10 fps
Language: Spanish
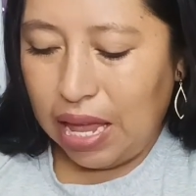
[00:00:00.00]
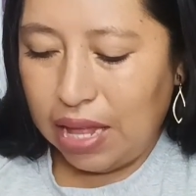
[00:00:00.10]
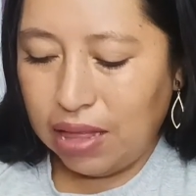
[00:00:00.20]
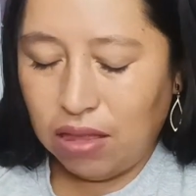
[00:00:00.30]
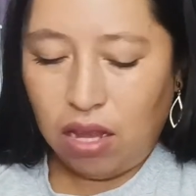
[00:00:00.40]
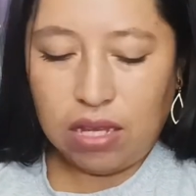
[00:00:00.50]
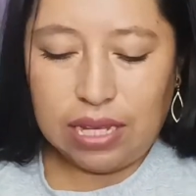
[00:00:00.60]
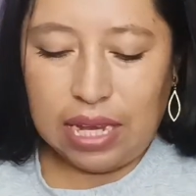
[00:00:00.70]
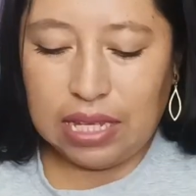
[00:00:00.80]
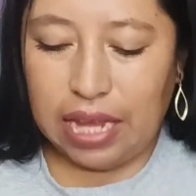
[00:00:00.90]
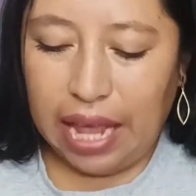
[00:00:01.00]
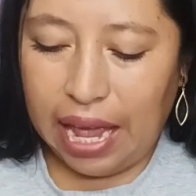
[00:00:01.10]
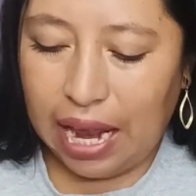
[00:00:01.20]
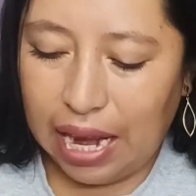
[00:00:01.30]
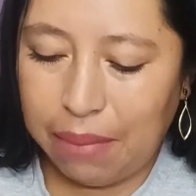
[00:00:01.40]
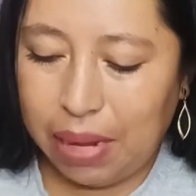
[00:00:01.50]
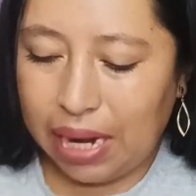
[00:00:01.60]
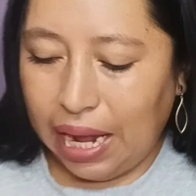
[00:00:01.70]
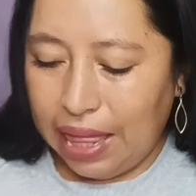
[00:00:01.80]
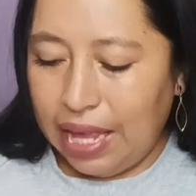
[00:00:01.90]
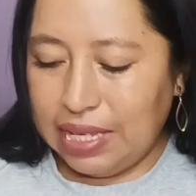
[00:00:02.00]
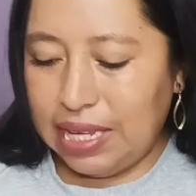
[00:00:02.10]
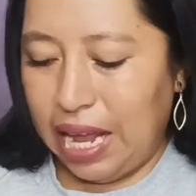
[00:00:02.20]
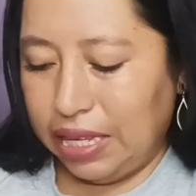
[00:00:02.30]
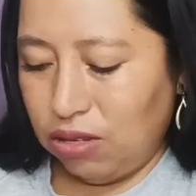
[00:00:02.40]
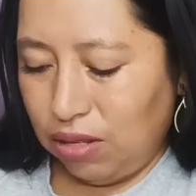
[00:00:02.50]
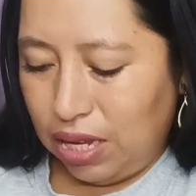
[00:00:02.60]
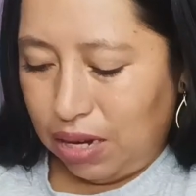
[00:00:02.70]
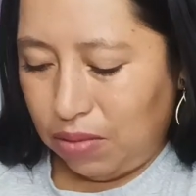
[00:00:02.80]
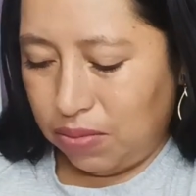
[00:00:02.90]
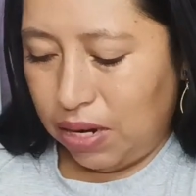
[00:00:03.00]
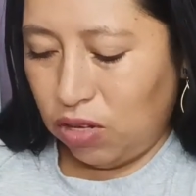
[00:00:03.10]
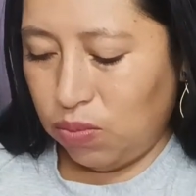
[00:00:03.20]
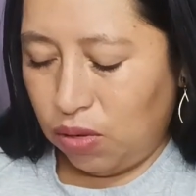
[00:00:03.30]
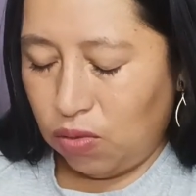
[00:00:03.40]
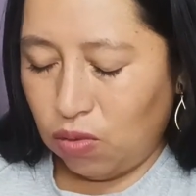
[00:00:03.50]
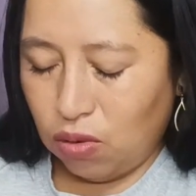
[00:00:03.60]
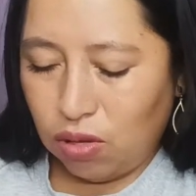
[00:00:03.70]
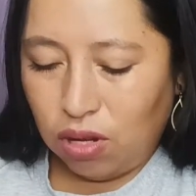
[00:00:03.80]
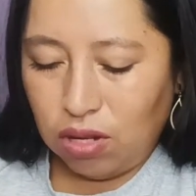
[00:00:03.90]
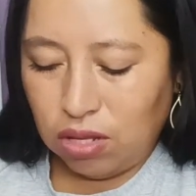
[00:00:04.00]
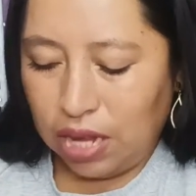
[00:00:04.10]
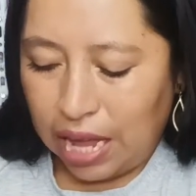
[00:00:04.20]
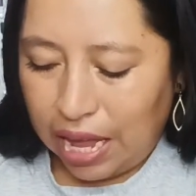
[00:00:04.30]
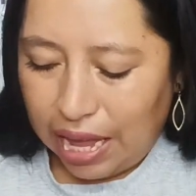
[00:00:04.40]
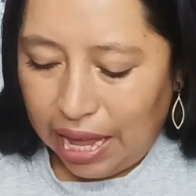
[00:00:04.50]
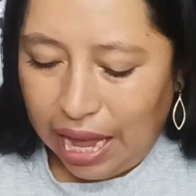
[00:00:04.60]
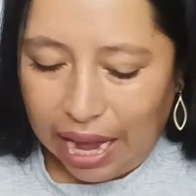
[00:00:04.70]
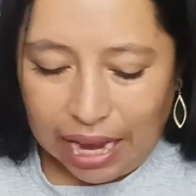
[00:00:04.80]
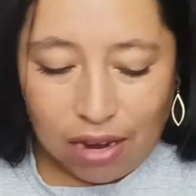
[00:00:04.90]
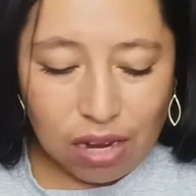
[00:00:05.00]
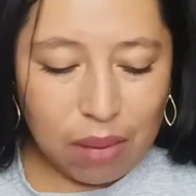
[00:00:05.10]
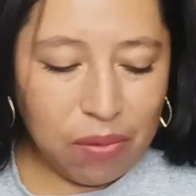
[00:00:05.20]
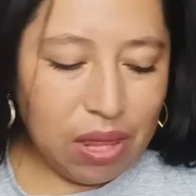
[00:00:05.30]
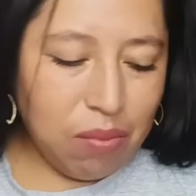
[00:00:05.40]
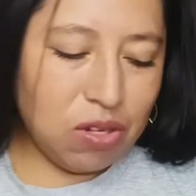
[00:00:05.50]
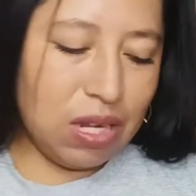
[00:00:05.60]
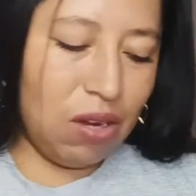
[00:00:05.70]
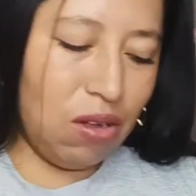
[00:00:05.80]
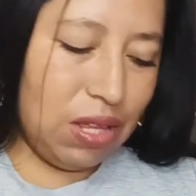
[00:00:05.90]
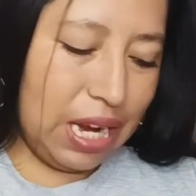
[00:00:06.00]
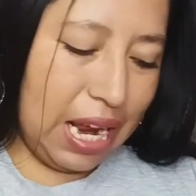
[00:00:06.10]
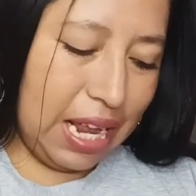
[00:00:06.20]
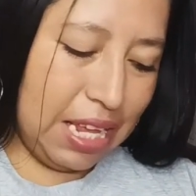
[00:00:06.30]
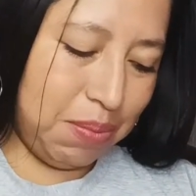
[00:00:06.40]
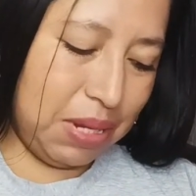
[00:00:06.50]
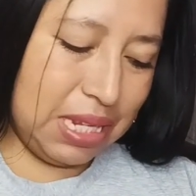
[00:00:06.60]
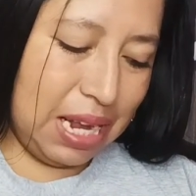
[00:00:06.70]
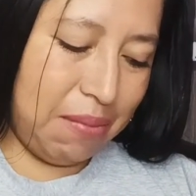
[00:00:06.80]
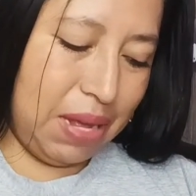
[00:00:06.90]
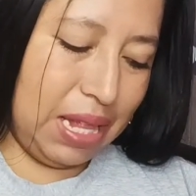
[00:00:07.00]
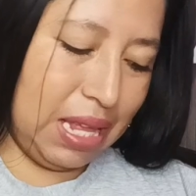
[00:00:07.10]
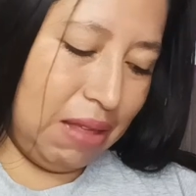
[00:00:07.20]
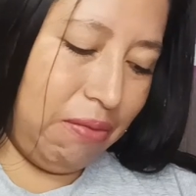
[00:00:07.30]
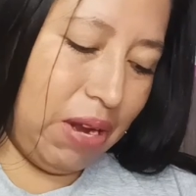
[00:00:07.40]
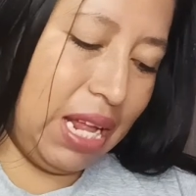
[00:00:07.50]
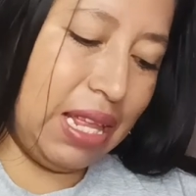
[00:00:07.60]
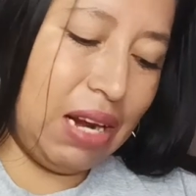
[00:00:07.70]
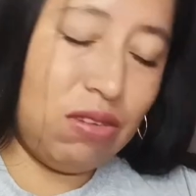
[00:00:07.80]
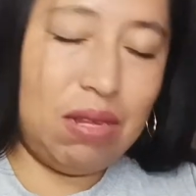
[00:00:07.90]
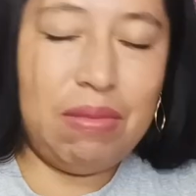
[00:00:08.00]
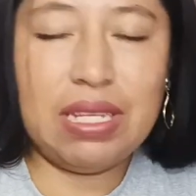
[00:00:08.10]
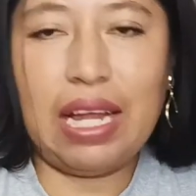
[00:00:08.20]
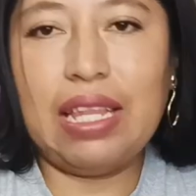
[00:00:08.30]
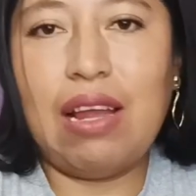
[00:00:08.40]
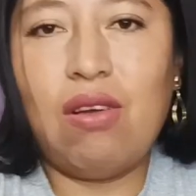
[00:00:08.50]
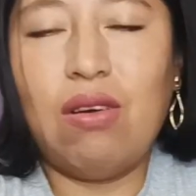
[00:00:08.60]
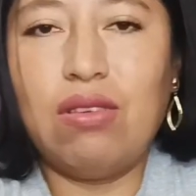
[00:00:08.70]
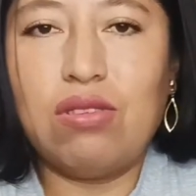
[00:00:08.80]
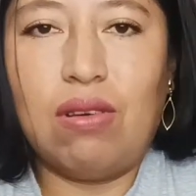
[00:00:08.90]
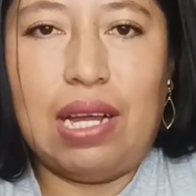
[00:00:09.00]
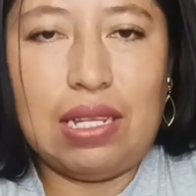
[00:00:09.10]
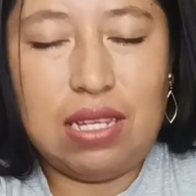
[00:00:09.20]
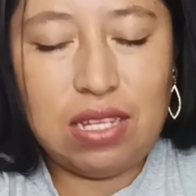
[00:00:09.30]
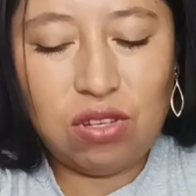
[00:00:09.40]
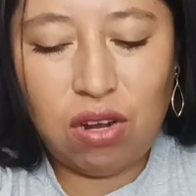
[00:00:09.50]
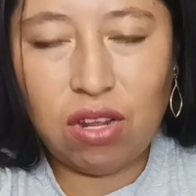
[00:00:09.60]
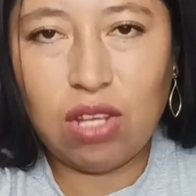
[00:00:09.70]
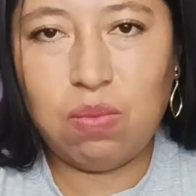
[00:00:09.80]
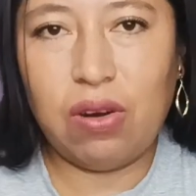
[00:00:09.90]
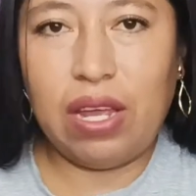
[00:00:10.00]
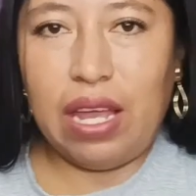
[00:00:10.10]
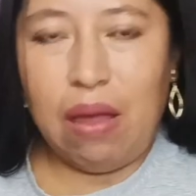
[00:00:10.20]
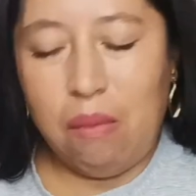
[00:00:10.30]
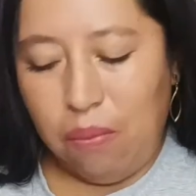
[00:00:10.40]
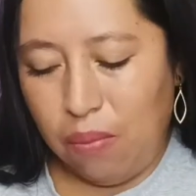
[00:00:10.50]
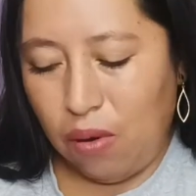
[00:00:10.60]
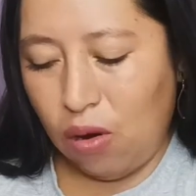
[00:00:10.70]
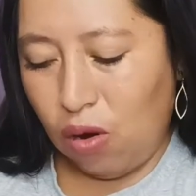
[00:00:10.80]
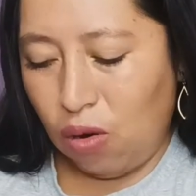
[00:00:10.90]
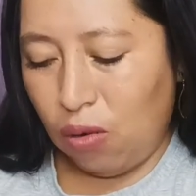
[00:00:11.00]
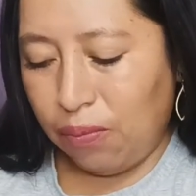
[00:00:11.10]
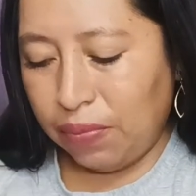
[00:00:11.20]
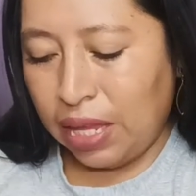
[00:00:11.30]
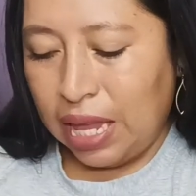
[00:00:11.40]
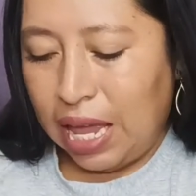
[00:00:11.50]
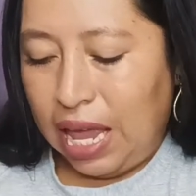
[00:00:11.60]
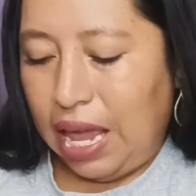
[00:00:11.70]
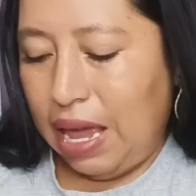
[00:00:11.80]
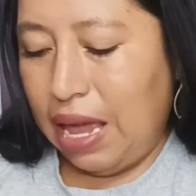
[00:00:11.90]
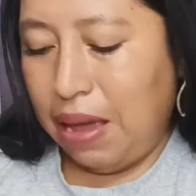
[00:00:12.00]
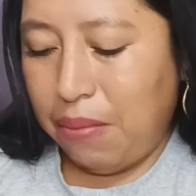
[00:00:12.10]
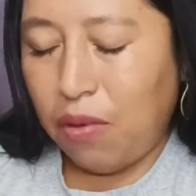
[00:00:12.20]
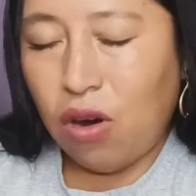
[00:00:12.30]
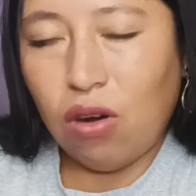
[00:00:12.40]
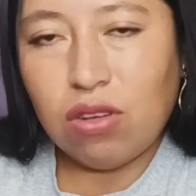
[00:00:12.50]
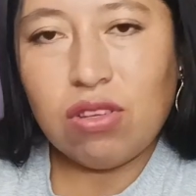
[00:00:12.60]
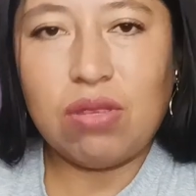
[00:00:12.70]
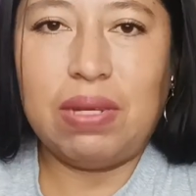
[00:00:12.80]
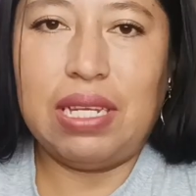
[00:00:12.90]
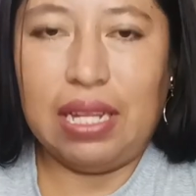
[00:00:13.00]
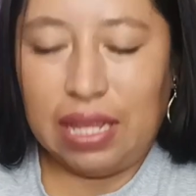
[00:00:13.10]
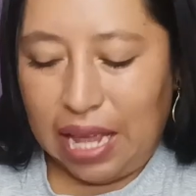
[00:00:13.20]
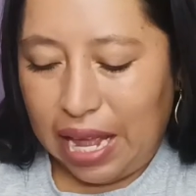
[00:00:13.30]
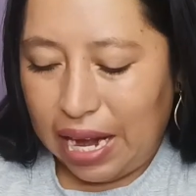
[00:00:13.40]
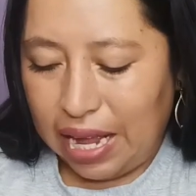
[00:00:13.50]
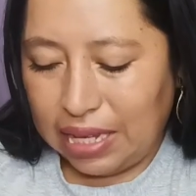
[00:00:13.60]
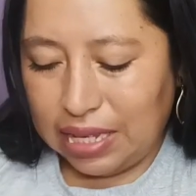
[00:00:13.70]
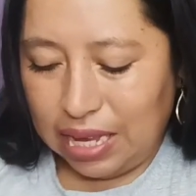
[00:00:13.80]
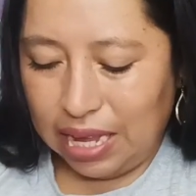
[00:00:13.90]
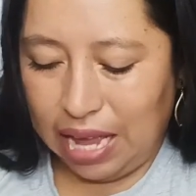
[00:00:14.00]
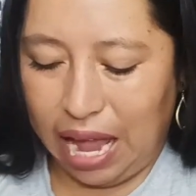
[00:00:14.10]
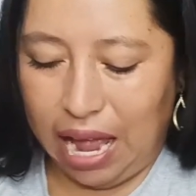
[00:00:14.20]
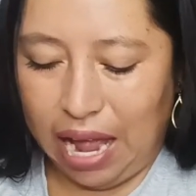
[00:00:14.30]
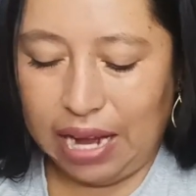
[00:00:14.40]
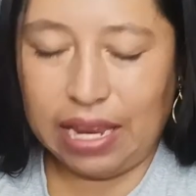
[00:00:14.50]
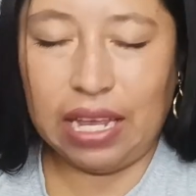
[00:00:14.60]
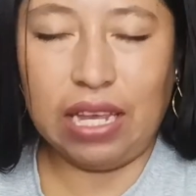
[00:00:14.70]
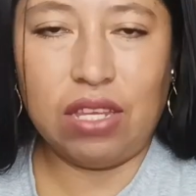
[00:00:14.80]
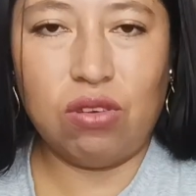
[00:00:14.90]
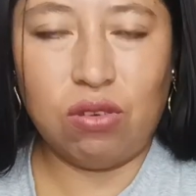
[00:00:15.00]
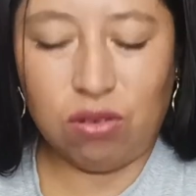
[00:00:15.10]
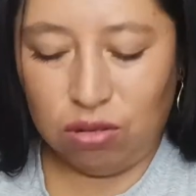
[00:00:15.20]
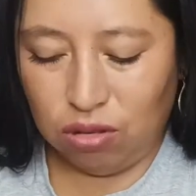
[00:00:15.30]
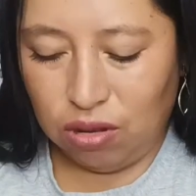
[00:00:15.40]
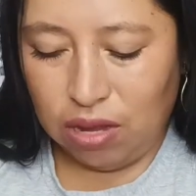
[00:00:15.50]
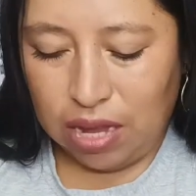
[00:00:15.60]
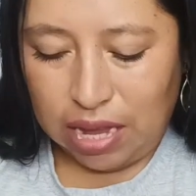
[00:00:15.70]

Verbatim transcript: Entonces, en la marca de Saison tenemos varios productos y ahí lo que podemos encontrar especialmente diferente a los demás catálogos son accesorios, por ejemplo, eh, bolsos, billeteras, anillos,